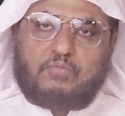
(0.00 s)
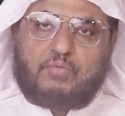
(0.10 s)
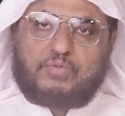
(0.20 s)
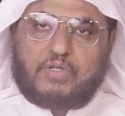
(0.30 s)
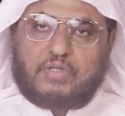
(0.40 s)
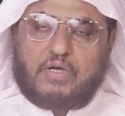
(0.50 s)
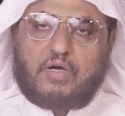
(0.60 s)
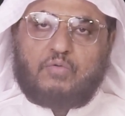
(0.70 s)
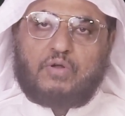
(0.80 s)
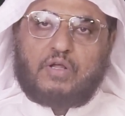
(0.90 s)

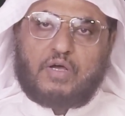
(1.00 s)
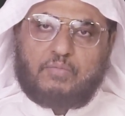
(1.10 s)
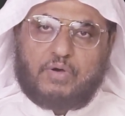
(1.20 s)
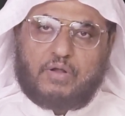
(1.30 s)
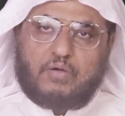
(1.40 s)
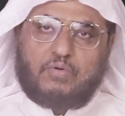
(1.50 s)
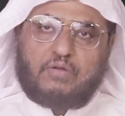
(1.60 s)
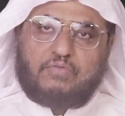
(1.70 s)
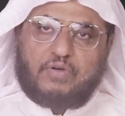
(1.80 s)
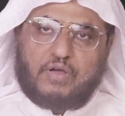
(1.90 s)
المبتدأ والخبر
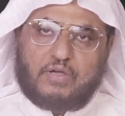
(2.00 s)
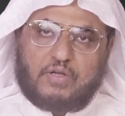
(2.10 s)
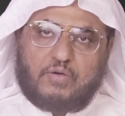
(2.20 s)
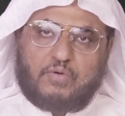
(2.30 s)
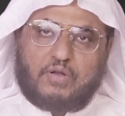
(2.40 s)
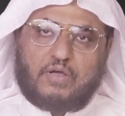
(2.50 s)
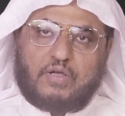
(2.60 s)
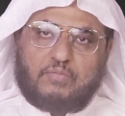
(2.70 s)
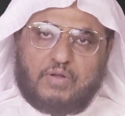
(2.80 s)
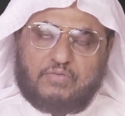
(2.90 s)
والفاعل
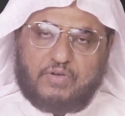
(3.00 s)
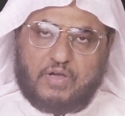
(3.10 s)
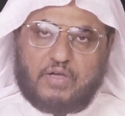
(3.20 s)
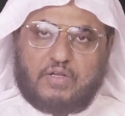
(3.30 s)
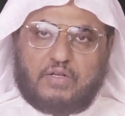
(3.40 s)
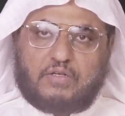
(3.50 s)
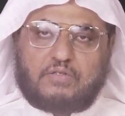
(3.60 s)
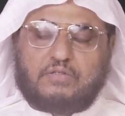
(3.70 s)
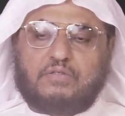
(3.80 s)
ونائب الفاعل